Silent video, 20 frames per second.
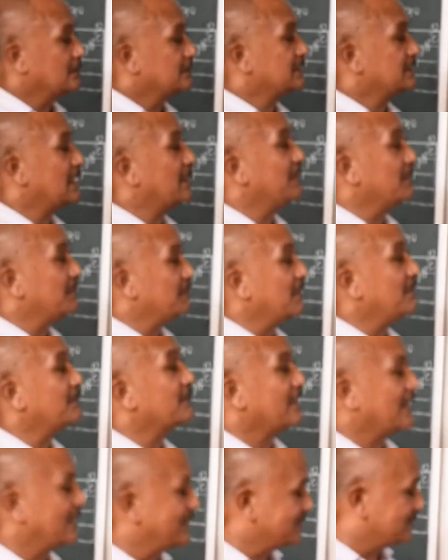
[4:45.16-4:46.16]
सेमी
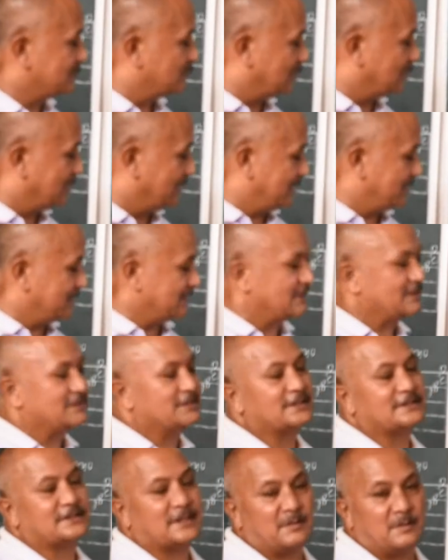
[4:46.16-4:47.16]
ब्रीफ रेस्ट बोले कि
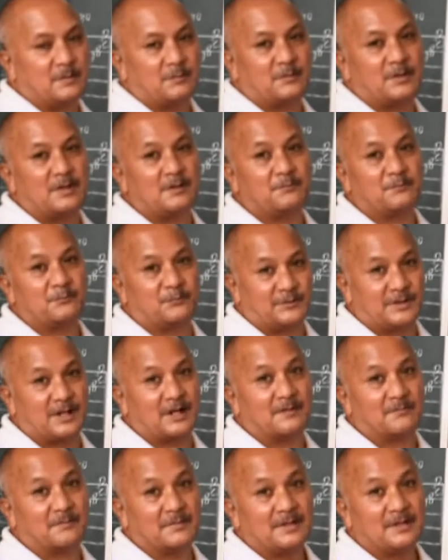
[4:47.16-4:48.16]
या सेमी ब्रीफ
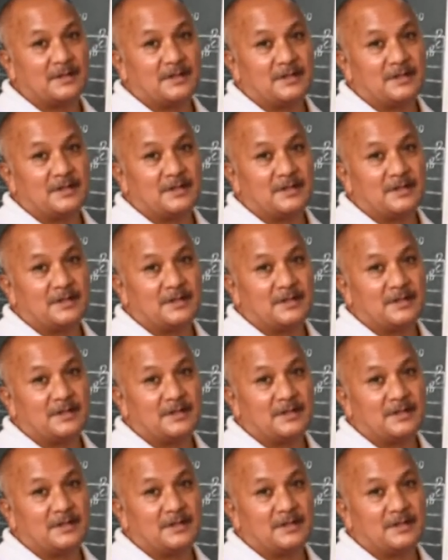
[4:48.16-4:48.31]
विराम